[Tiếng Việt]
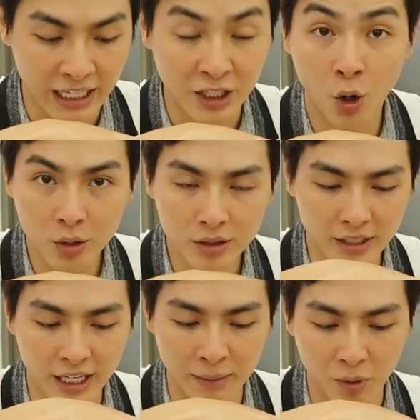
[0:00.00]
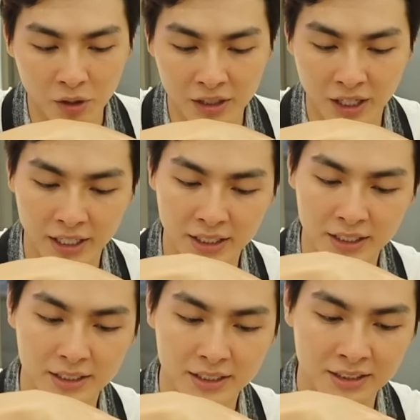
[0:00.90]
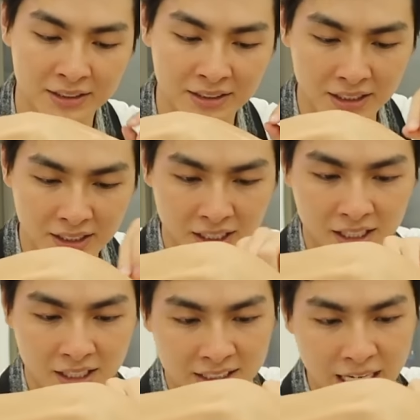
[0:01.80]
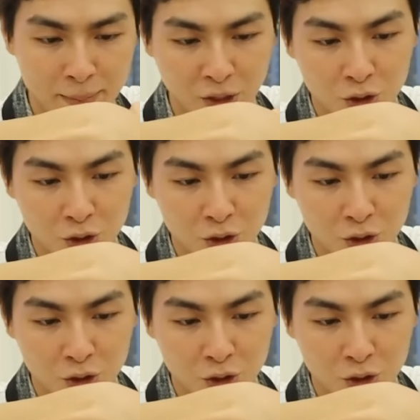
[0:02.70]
cái cốt để mọi người xem